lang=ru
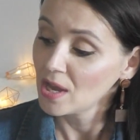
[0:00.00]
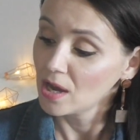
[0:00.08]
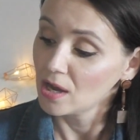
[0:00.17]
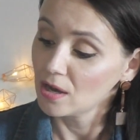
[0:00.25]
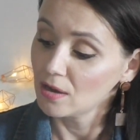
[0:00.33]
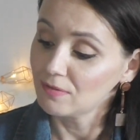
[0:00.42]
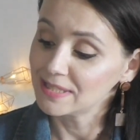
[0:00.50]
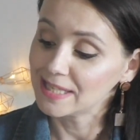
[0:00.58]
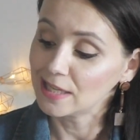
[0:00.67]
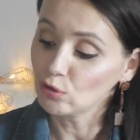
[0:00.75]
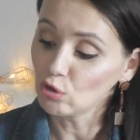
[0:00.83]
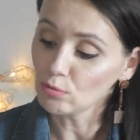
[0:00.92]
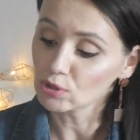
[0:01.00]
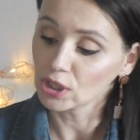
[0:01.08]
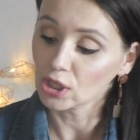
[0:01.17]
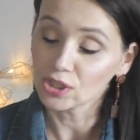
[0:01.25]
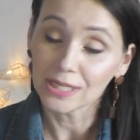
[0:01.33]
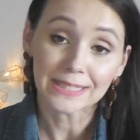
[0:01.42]
А, в остальном же
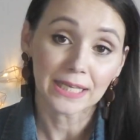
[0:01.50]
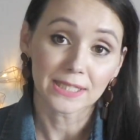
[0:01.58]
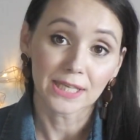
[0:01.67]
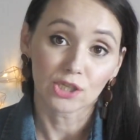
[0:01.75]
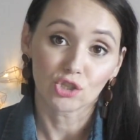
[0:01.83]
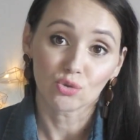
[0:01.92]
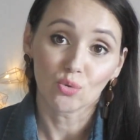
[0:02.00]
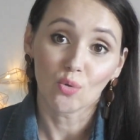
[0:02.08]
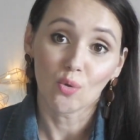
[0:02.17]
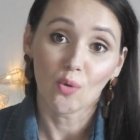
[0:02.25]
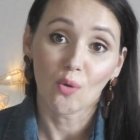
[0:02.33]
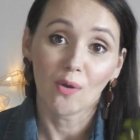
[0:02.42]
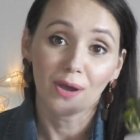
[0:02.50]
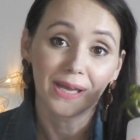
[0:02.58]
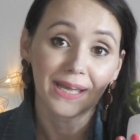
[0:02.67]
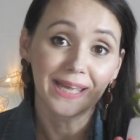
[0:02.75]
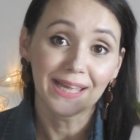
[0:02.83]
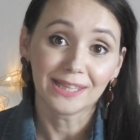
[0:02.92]
должна сказать, что
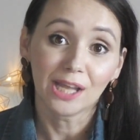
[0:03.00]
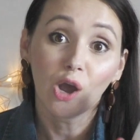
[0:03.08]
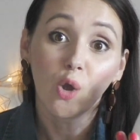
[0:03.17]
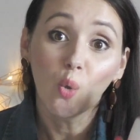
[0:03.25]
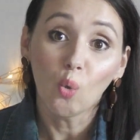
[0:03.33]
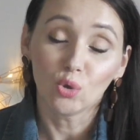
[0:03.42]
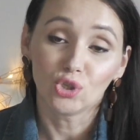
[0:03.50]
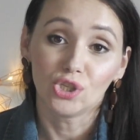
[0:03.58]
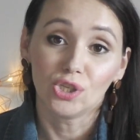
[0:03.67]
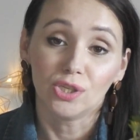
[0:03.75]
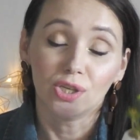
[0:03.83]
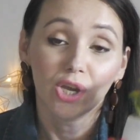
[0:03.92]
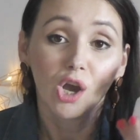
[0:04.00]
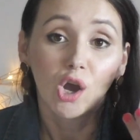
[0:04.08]
это очень,